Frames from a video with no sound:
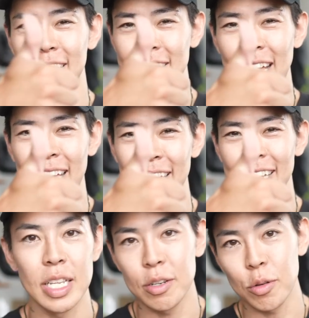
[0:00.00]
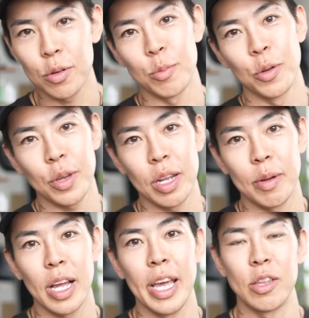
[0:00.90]
ください。チャンネル登録も良けれ
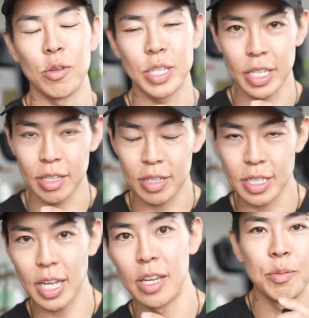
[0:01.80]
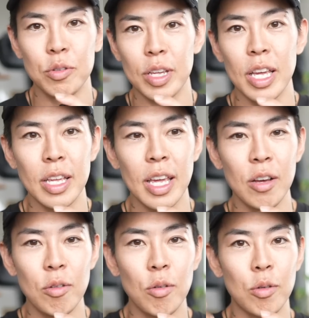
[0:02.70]
ば、えっ、ー、と、していってください。自分の経
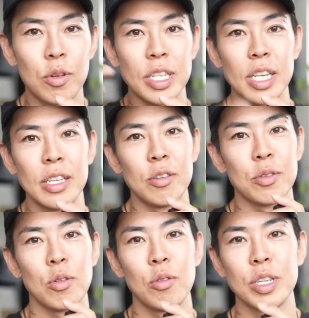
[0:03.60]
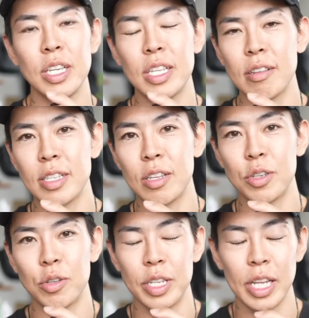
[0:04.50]
験をこのチャンネルを通してたくさん
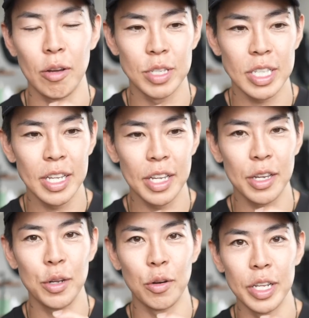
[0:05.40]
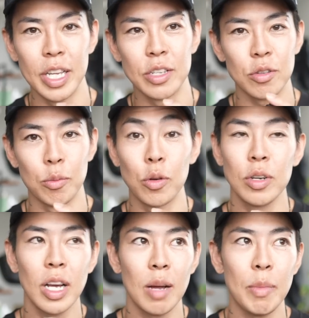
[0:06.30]
の人にね、お伝えできるように、ちょっと
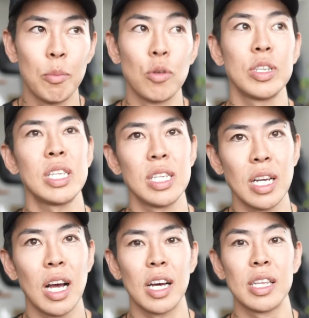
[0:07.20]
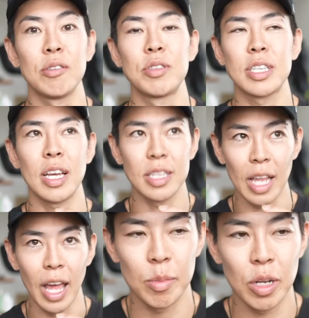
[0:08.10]
僕が、まあ僕自身が体を使っ
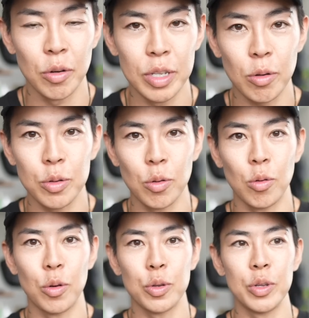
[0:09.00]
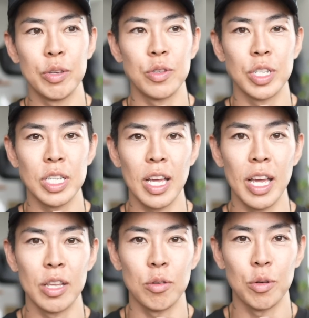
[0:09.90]
て、まあいろんなことを行動に移し
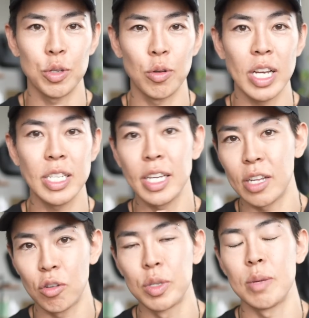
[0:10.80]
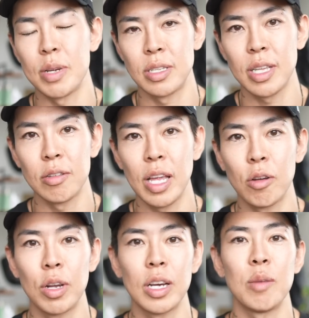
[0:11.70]
て、えっ、ー、と、紹介していきたいと思ってます。なので、
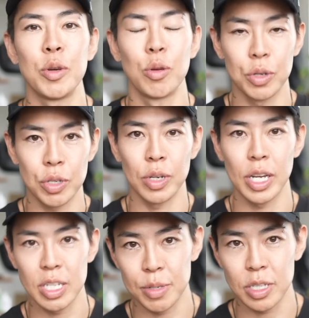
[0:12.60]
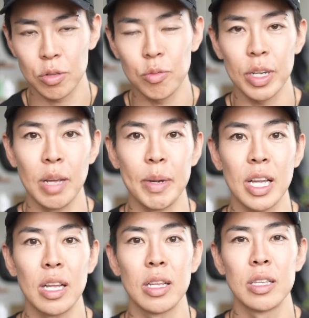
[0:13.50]
これからもよろしくお願いします。というわけでま
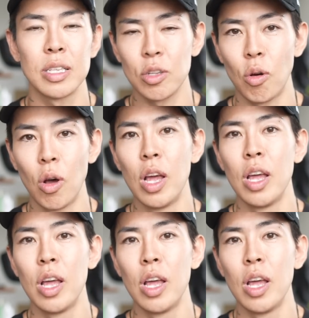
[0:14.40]
た次の